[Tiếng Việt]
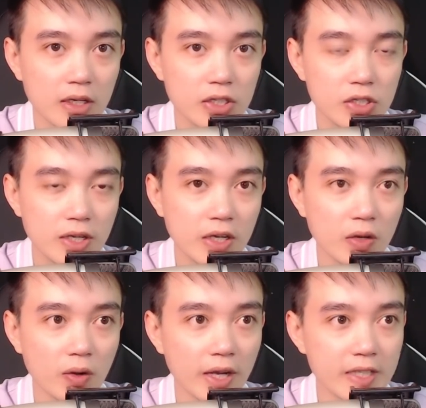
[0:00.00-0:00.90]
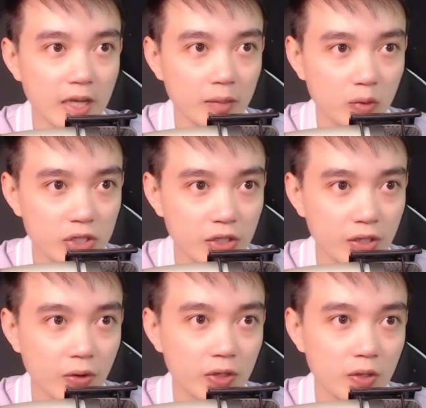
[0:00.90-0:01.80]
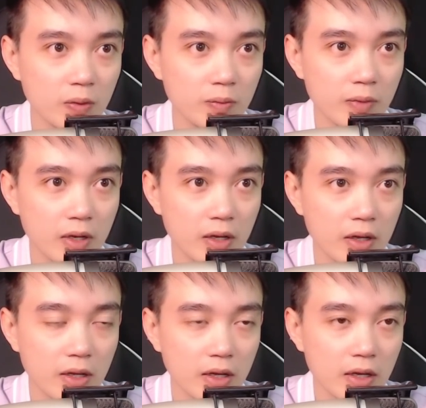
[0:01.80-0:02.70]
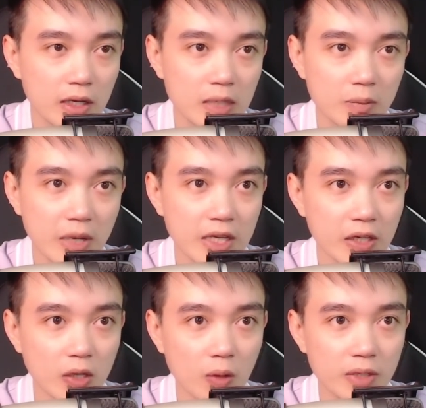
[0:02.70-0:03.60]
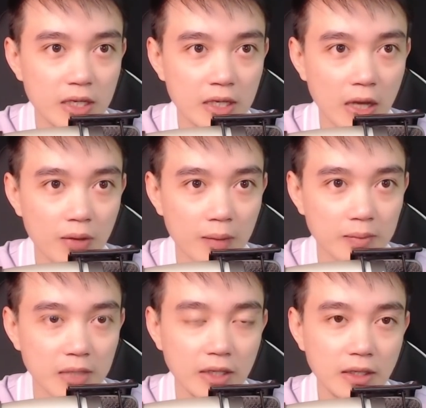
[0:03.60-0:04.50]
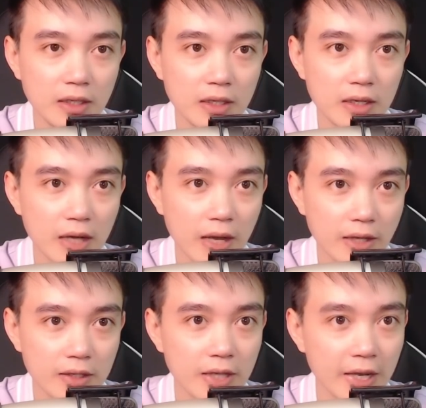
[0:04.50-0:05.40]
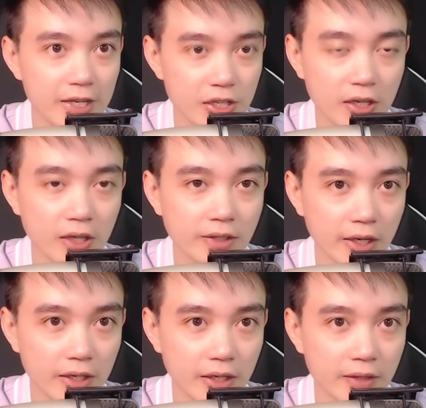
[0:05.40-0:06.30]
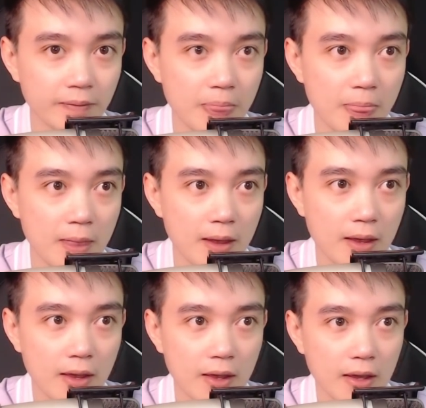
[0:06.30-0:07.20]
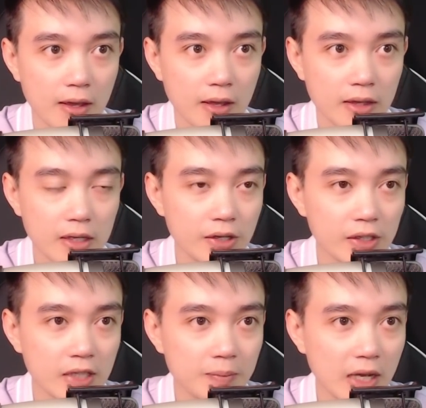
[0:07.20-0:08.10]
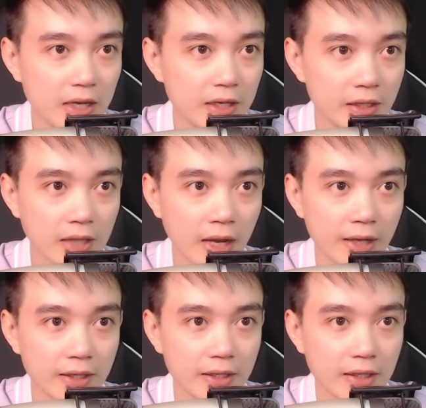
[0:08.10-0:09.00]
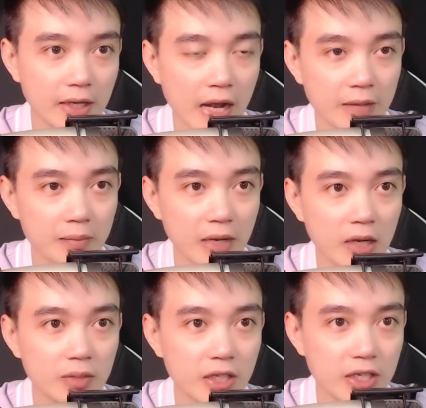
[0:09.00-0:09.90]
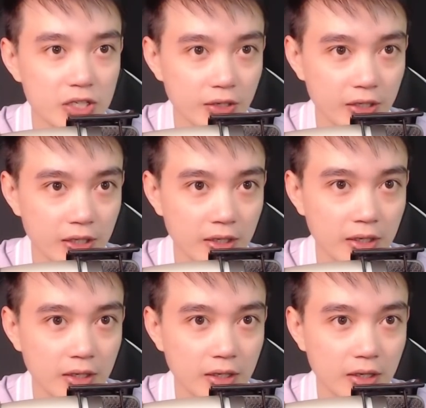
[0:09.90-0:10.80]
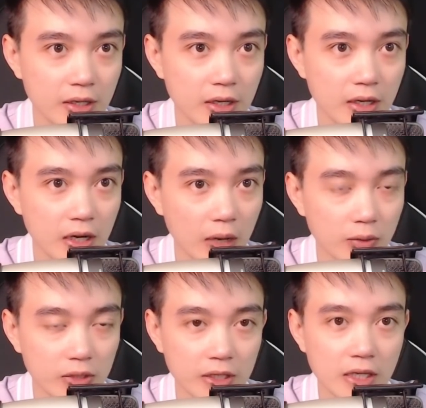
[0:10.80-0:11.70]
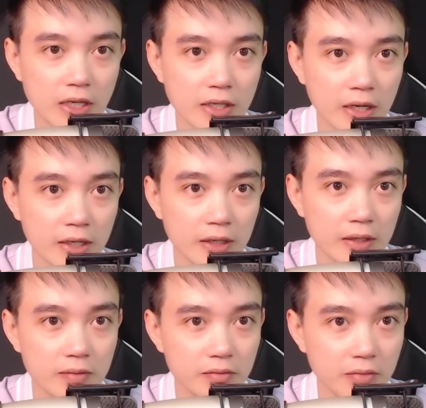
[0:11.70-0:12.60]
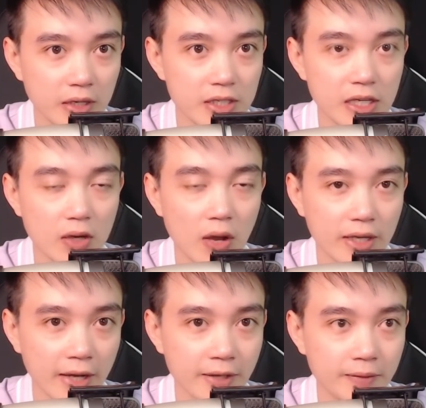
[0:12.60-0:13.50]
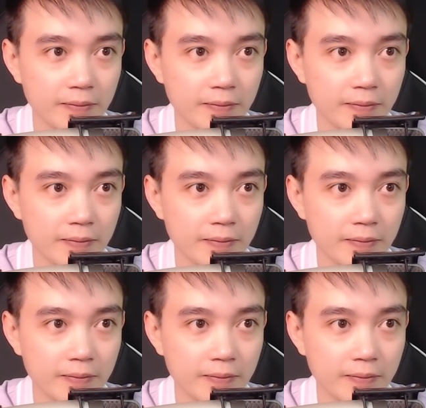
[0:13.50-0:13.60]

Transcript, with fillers: Trước kia còn nghĩ rằng muốn sửa đôi chút, nhưng bây giờ đột nhiên lão cảm thấy để như vậy sẽ chân thật hơn. Những người tham gia hiện tại ai mà không chỉnh sửa chứ. Lão tin nhất định mình sẽ đoạt giải.